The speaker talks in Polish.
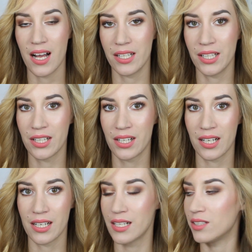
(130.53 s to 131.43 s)
link
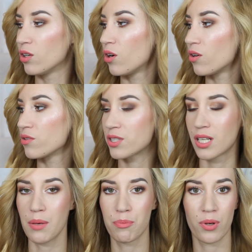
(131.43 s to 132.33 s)
do
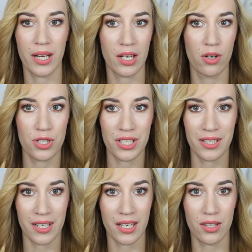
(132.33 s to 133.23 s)
sklepu jakiegoś
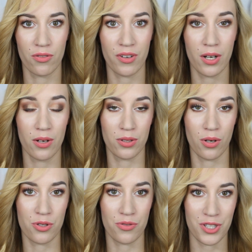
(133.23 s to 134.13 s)
internetowego,
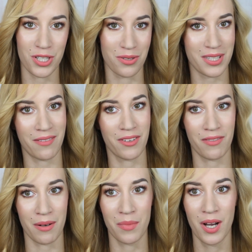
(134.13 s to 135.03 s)
to oczywiście zostawię zostawię
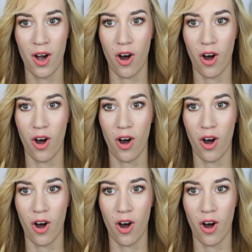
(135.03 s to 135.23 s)
Wam